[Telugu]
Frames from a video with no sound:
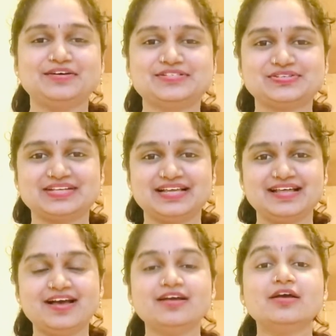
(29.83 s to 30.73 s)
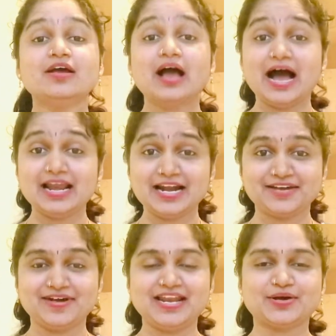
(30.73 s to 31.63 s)
వస్తుంది కదా అలాంటి
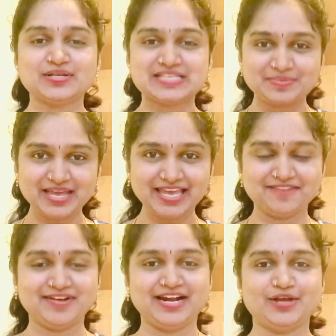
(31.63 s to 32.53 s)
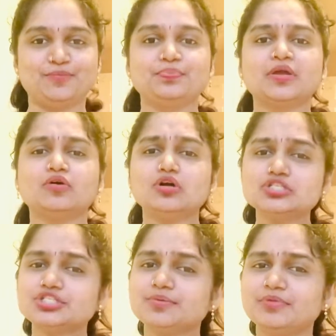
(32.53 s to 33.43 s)
వాళ్ళ కోసమే ఈ వీడియో
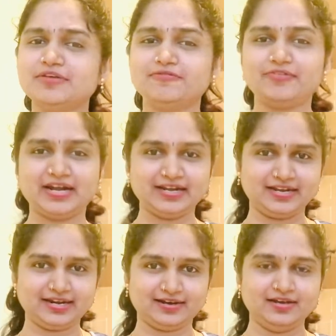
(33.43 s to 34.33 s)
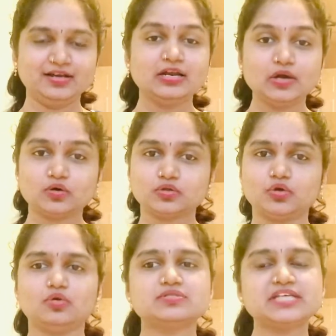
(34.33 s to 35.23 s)
కొంచెం డిఫరెంట్ లుక్తో
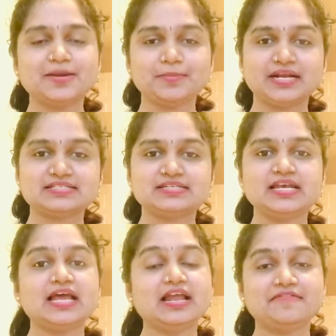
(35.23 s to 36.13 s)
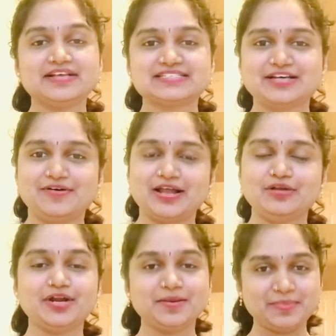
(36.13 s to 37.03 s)
సేమ్ డ్రెస్ని ఎలా వేసుకోవాలో
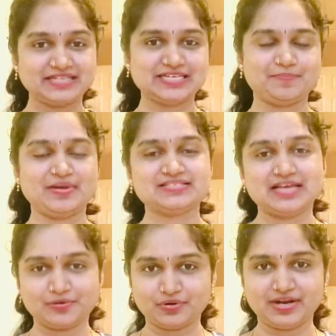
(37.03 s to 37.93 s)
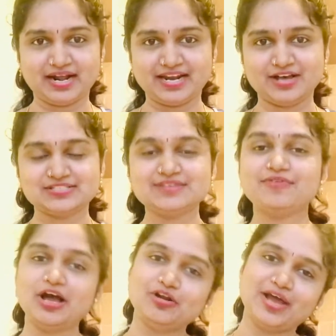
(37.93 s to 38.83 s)
నేను మీకు చెప్పేస్తాను కొన్ని ఐడియాస్
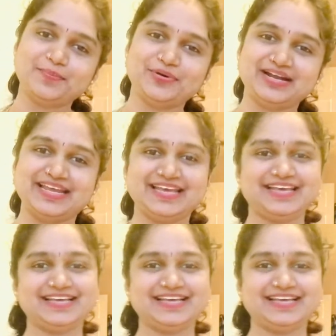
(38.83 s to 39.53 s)
ఫాలో అయిపోండి